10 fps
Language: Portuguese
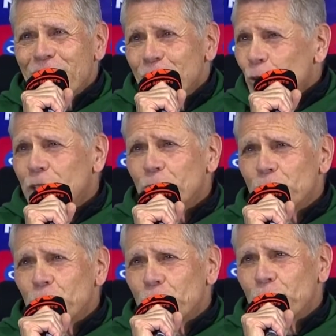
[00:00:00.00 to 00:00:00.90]
Isto que
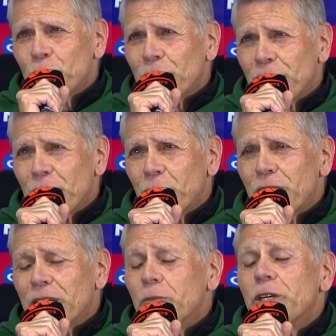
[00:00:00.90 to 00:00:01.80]
nós não
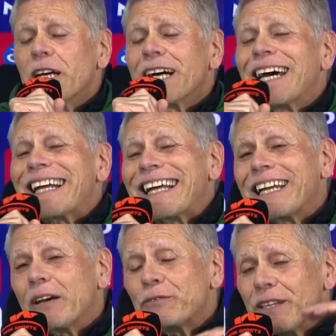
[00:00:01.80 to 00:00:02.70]
queremos. Queremos chegar
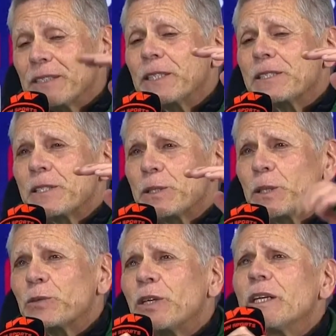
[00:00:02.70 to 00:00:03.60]
na fase
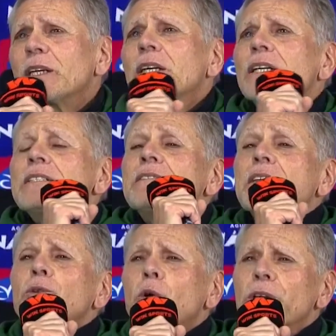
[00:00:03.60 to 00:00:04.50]
decisiva,
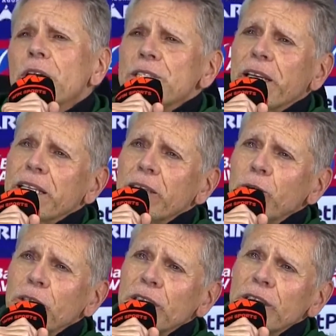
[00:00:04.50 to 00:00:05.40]
sem dúvidas,
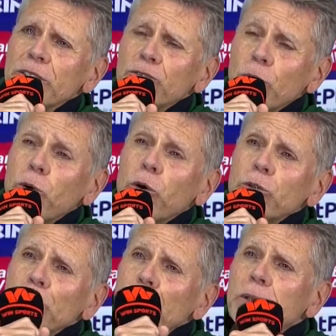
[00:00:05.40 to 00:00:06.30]
daquilo que somos
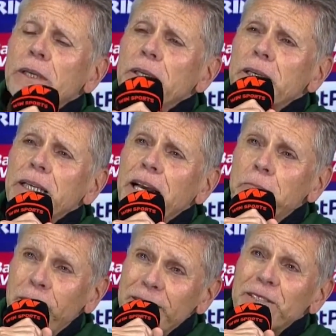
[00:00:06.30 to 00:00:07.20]
eh,
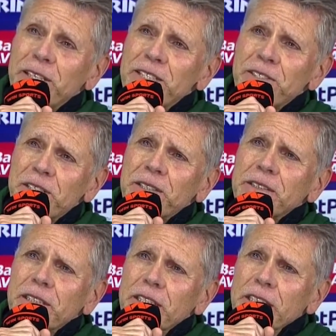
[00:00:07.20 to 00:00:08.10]
capazes de ser,
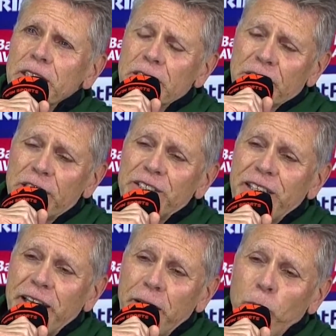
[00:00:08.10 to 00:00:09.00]
que
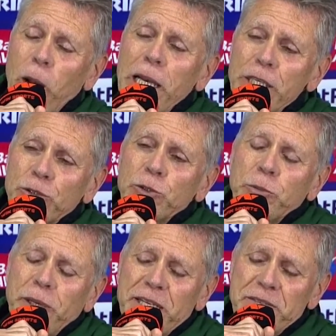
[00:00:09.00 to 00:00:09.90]
estaremos listos
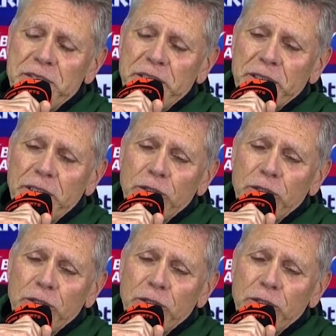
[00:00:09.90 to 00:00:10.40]
para ser.